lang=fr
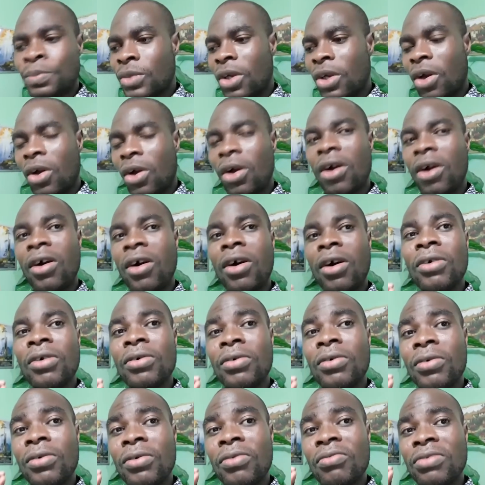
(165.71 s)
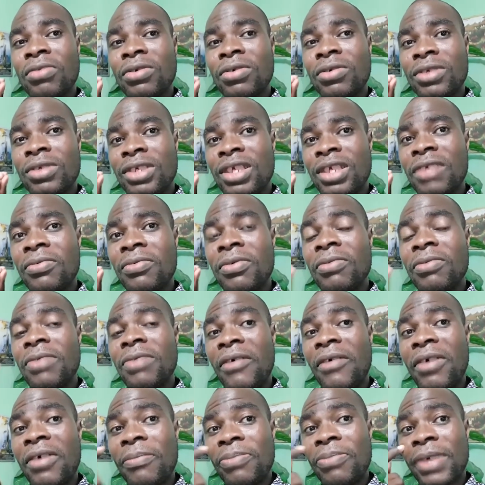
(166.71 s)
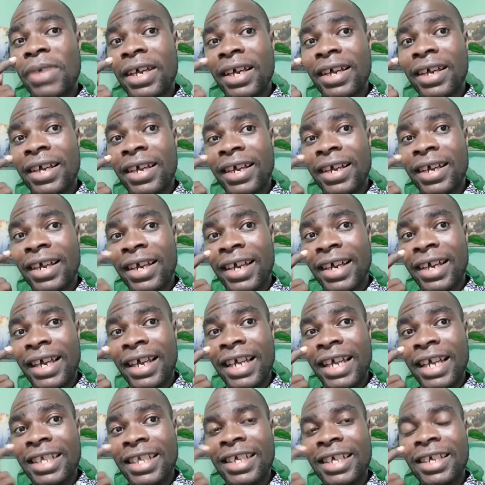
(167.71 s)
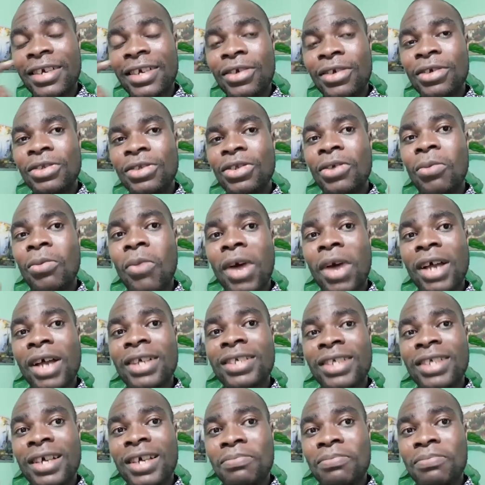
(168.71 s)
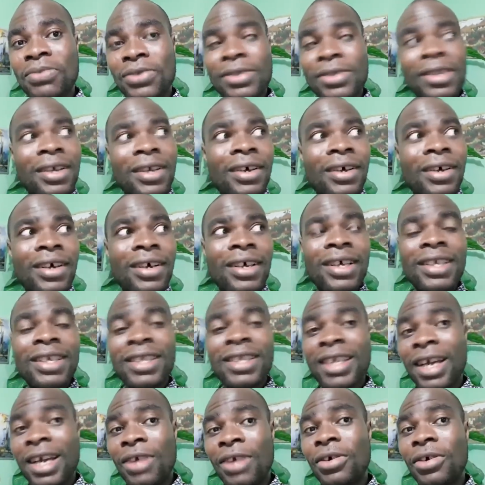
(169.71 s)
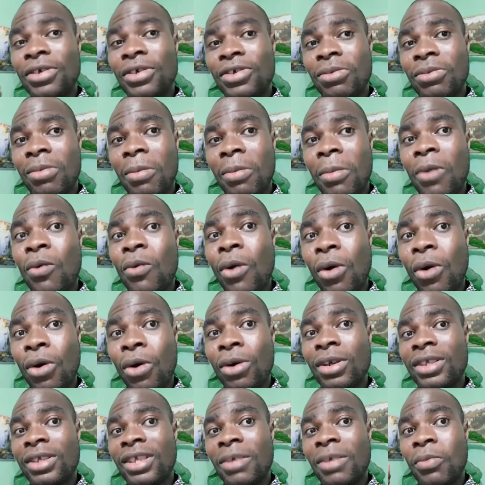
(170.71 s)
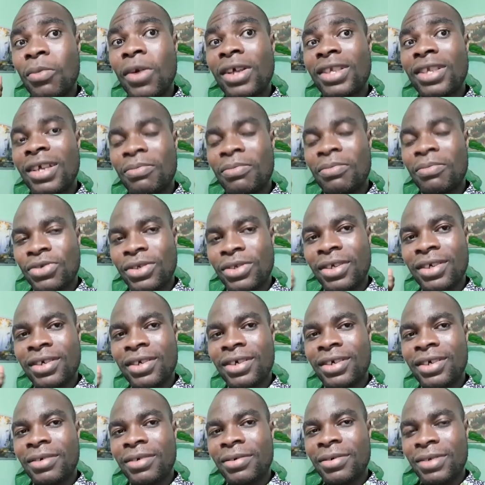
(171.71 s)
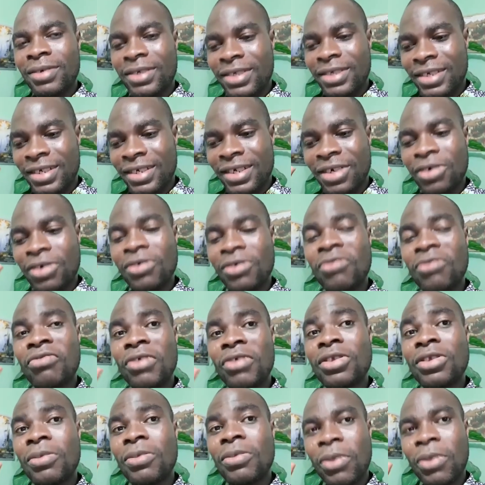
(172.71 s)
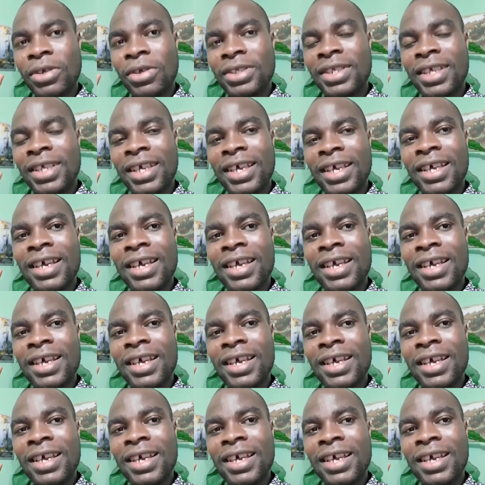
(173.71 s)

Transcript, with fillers: Quand, si vous avez bien regardé le témoignage très puissant qui a lieu en ce moment, ou encore le témoignage très puissant que nous venons de poster,